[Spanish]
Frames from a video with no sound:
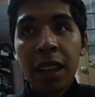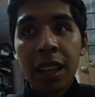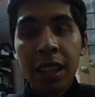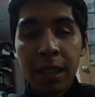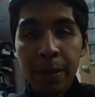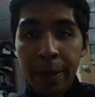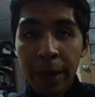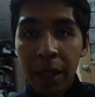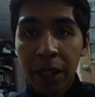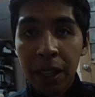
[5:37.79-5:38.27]

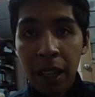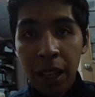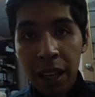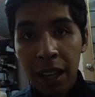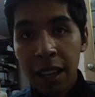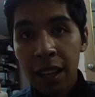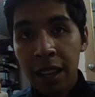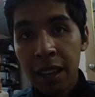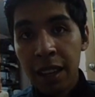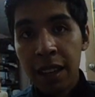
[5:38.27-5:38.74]
Espero
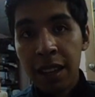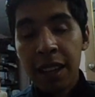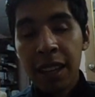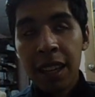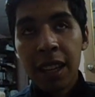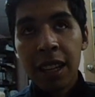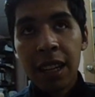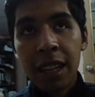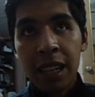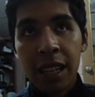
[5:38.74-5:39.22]
que
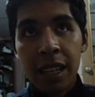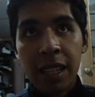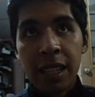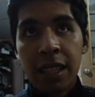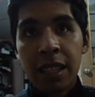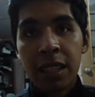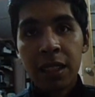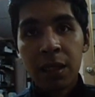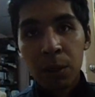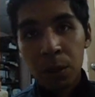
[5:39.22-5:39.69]

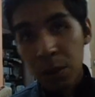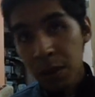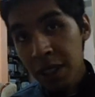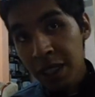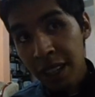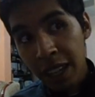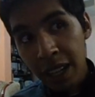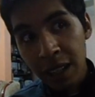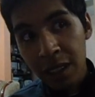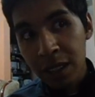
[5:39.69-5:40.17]
les
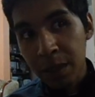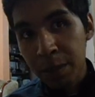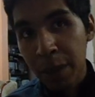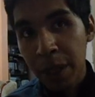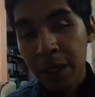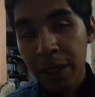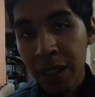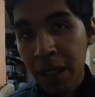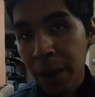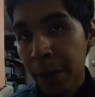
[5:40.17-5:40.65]
gusten los
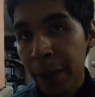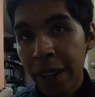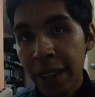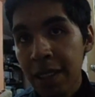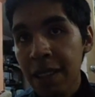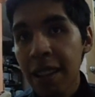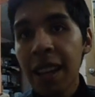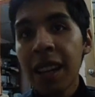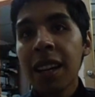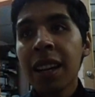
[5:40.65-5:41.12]
videos que voy a
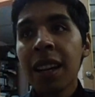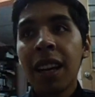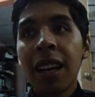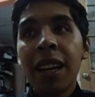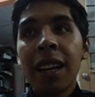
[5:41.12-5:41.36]
hacer.